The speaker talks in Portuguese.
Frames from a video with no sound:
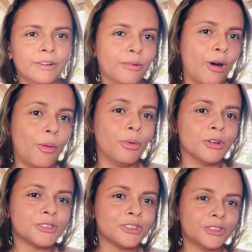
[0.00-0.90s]
O
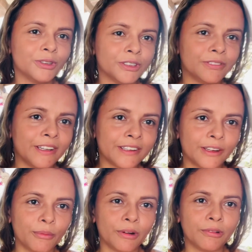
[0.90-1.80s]
almoço de hoje vai
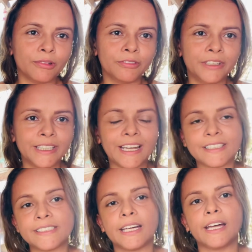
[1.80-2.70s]
ser uma curvina
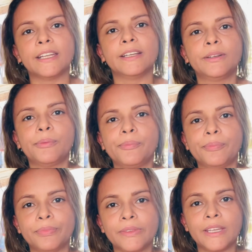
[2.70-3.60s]
assada
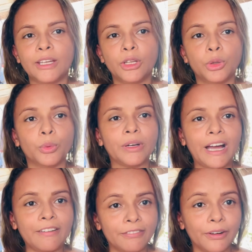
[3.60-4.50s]
no
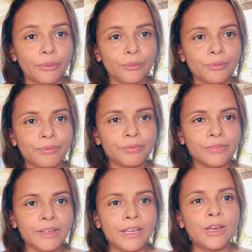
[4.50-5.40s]
carvão.
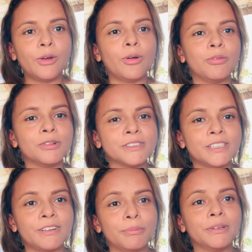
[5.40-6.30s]
Como
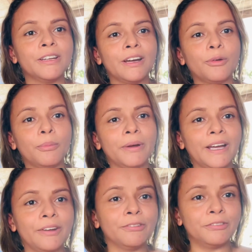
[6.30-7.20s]
vocês vão poder
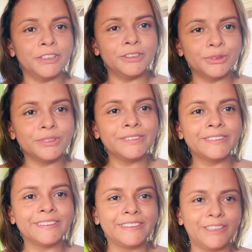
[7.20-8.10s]
acompanhar no vídeo
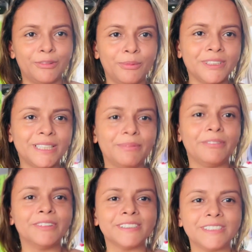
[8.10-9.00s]
que eu vou mostrar
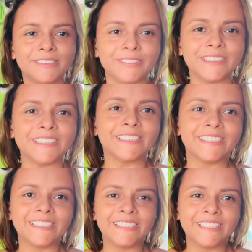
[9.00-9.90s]
para vocês hoje.
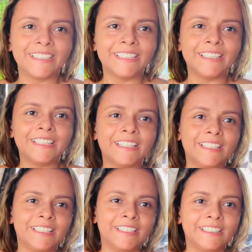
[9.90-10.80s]

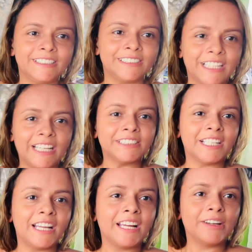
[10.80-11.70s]
Já
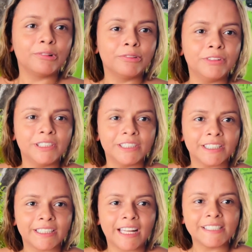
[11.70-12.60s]
já a
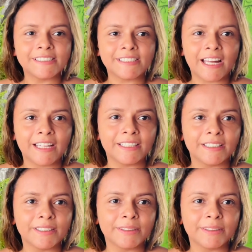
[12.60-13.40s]
curvinha tá assada.